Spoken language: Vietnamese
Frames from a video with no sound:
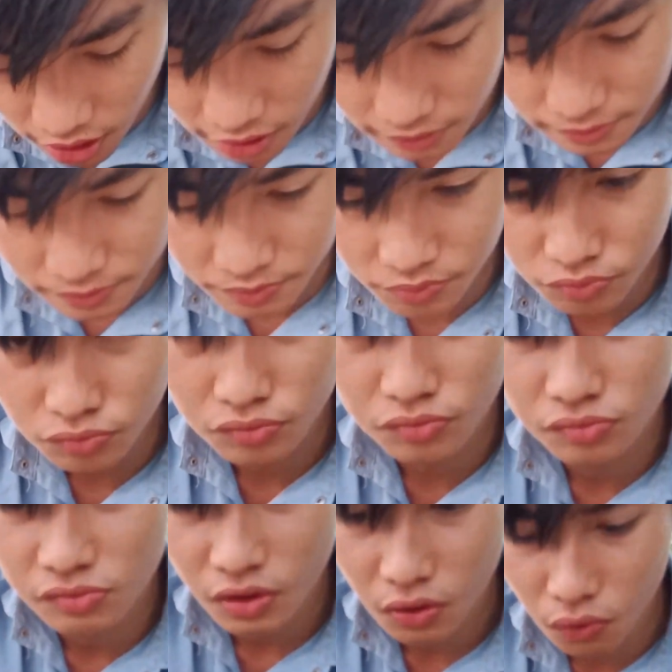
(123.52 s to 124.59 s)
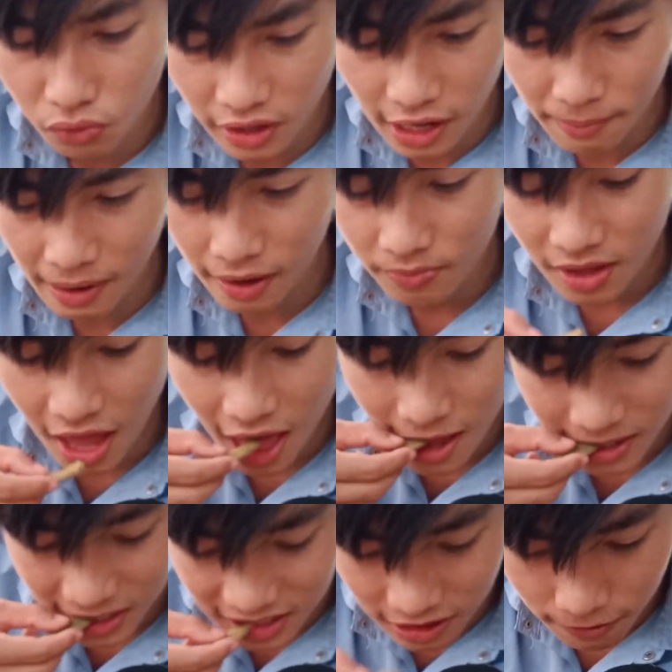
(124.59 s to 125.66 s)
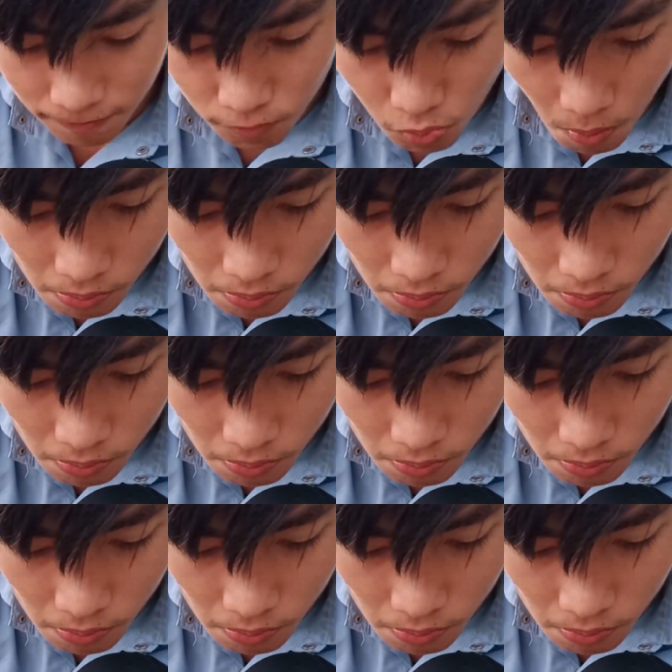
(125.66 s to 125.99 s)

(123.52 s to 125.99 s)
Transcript: à, ừ, ừ, ừ. u da má rất